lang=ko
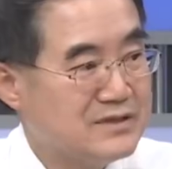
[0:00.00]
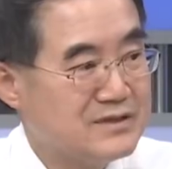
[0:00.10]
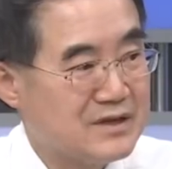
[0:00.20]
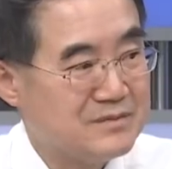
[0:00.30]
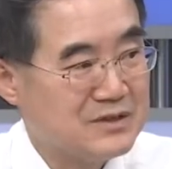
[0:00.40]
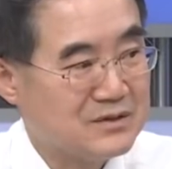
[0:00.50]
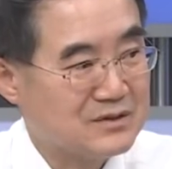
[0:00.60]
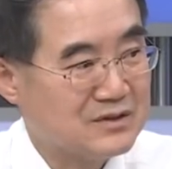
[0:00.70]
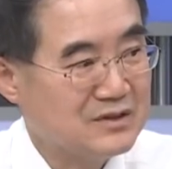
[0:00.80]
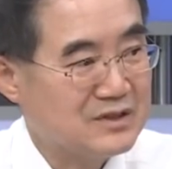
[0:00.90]
쓴 사람들
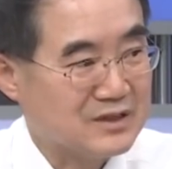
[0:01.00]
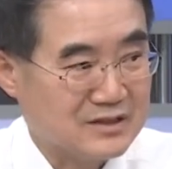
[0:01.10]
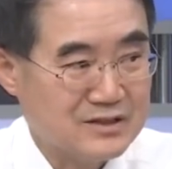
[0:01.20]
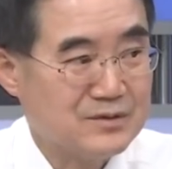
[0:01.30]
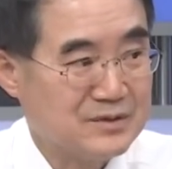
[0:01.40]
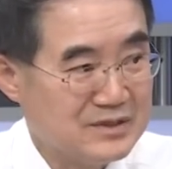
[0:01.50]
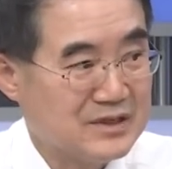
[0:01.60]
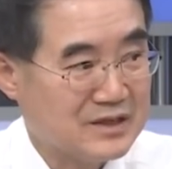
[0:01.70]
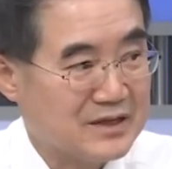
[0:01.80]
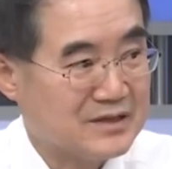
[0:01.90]
같은 경우는 굉장히 서운한
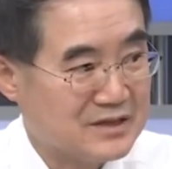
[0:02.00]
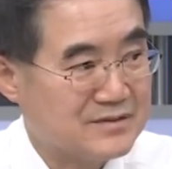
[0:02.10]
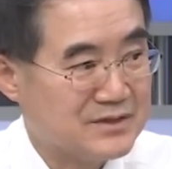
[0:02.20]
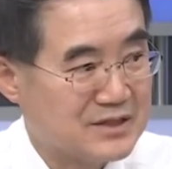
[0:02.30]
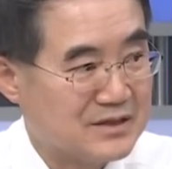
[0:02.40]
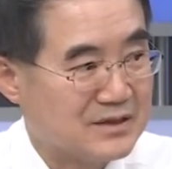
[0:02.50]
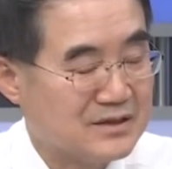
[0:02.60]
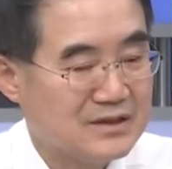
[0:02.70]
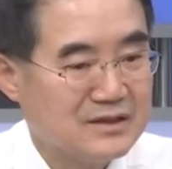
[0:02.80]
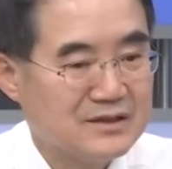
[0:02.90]
얘기가 아니겠습니까?
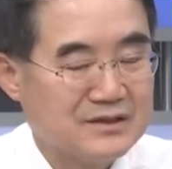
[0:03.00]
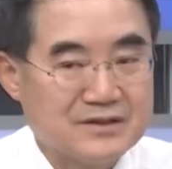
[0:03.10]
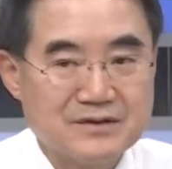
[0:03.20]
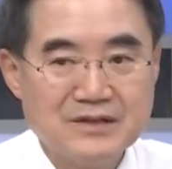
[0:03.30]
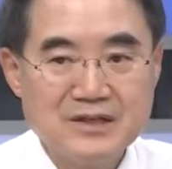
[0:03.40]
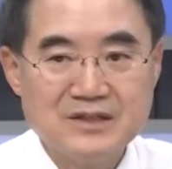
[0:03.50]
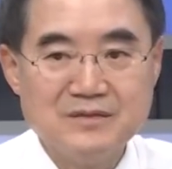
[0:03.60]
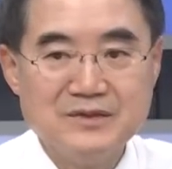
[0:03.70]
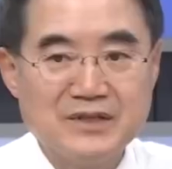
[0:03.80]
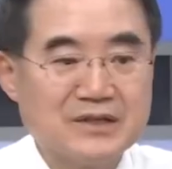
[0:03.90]
예. 그래서
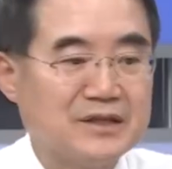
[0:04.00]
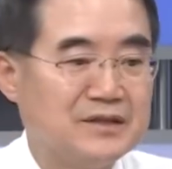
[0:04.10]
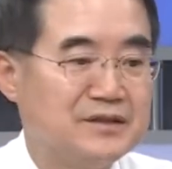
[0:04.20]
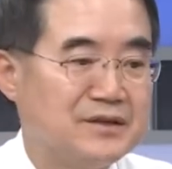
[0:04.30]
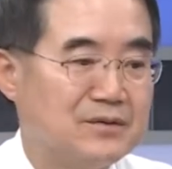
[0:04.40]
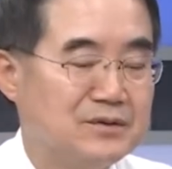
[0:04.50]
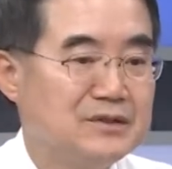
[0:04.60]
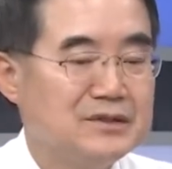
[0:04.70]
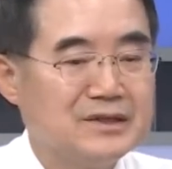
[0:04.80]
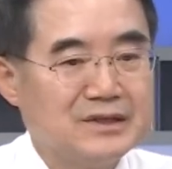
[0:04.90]
이 문제가 되는데요.
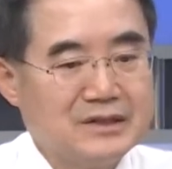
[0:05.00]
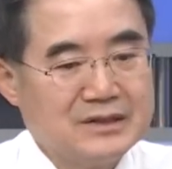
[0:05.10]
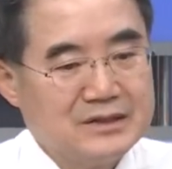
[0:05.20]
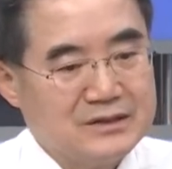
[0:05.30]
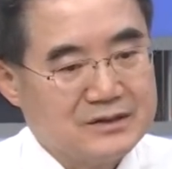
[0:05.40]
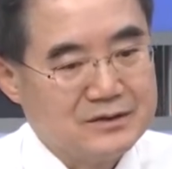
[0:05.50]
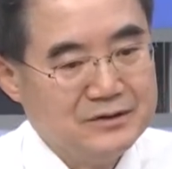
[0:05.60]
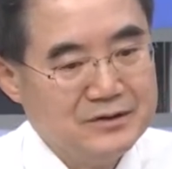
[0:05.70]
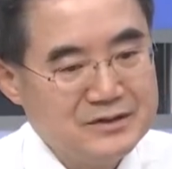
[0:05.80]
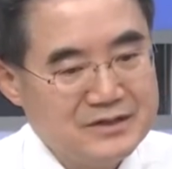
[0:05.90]
오늘 어,
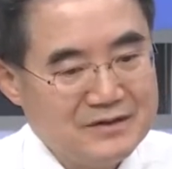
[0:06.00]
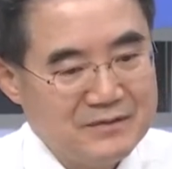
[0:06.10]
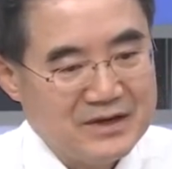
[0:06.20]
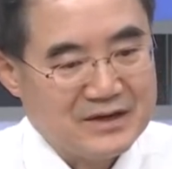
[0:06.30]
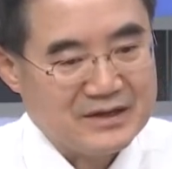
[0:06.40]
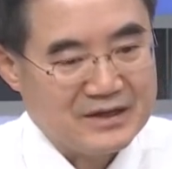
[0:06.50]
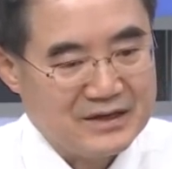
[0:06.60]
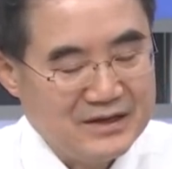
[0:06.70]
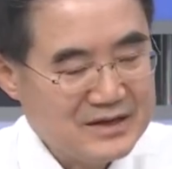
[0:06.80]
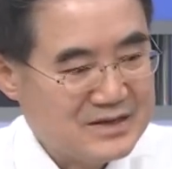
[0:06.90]
근원
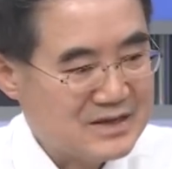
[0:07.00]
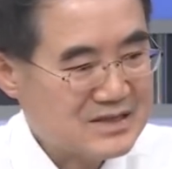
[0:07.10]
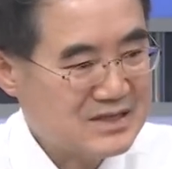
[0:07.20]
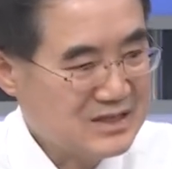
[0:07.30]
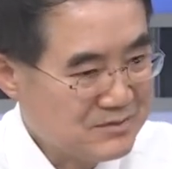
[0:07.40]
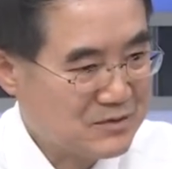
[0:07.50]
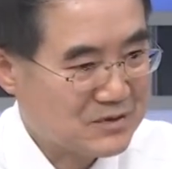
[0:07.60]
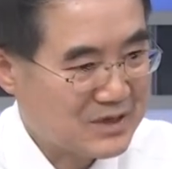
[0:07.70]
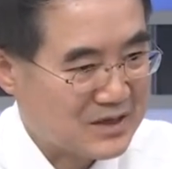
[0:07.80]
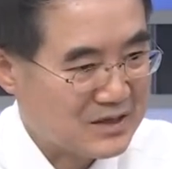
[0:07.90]
CPI의 약
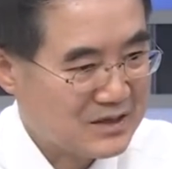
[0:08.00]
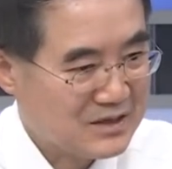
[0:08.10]
70%가